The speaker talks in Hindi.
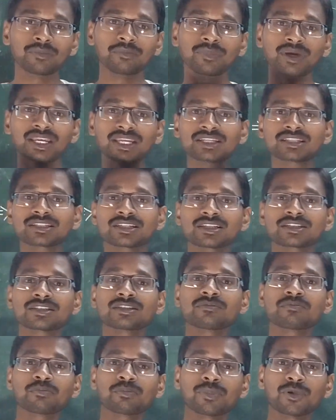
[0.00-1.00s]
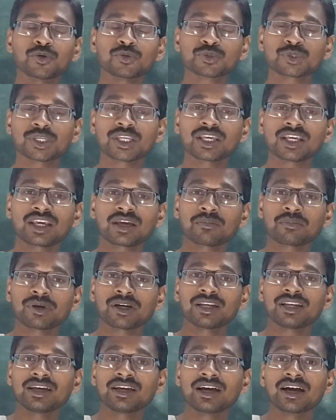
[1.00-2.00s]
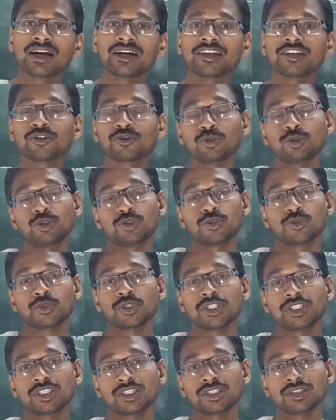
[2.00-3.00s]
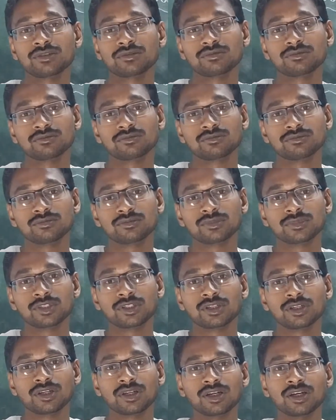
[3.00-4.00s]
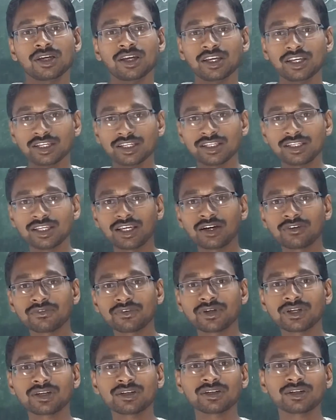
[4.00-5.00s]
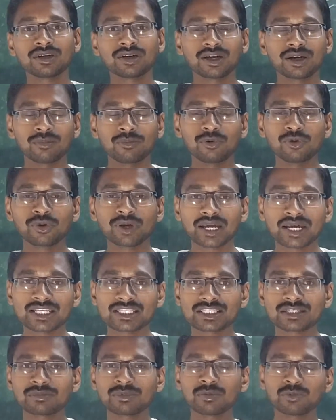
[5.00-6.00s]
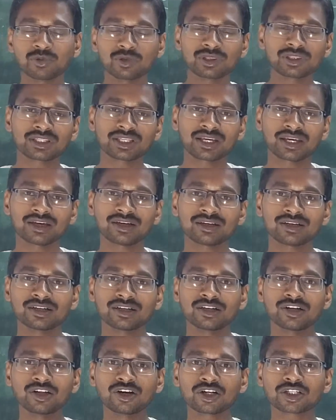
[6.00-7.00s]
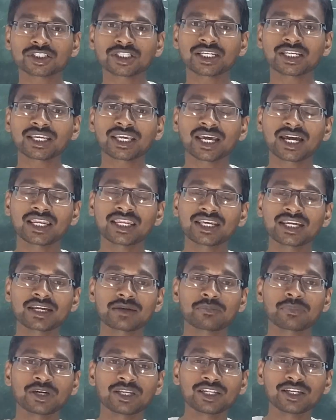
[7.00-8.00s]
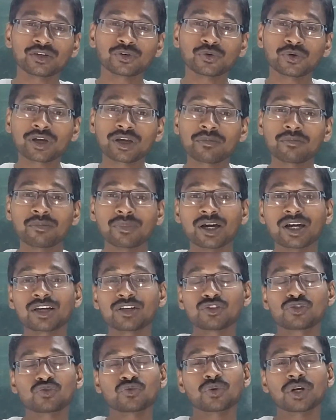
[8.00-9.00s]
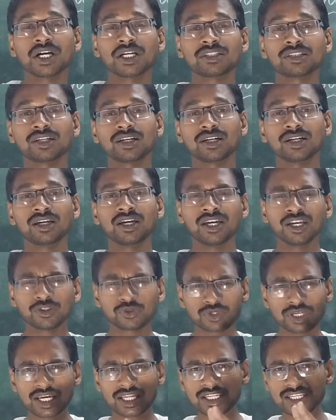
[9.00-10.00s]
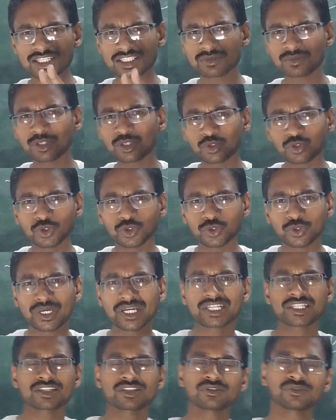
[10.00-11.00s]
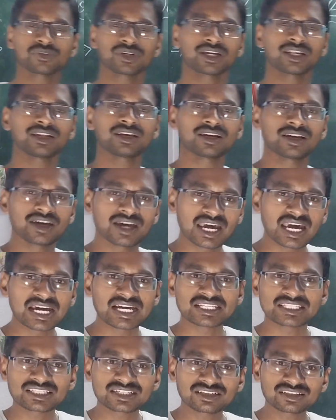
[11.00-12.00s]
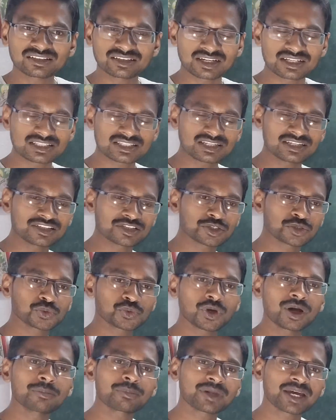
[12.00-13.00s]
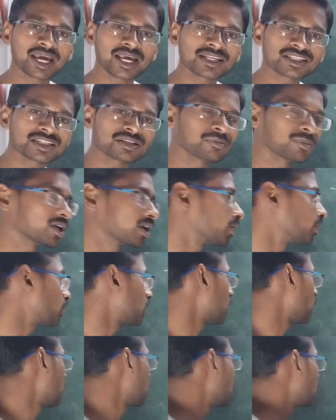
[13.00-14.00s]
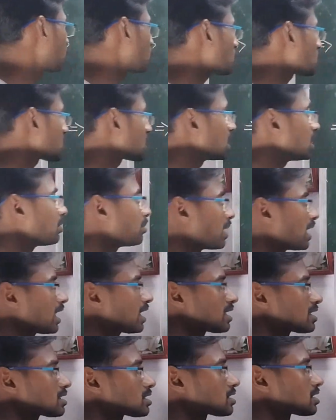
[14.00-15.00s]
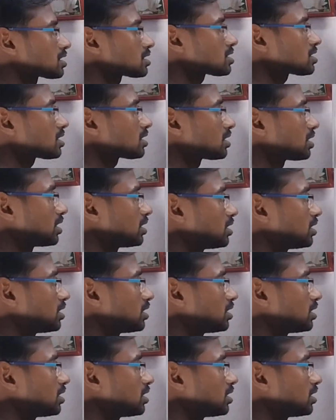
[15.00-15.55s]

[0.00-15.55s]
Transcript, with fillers: मेरे स्टेशन पहुंचने के पहले गाड़ी खुल चुकी थी या फिर हम लोग ऐसे भी बोलते हैं डॉक्टर के आने के पहले रोगी मर चुका था तो यानी इसमें दो दो एक्शन हो रहे हैं ना ऐसे ट्रांसलेशन को आप कैसे बनाओगे तो उसके लिए मैं एक स्ट्रक्चर दे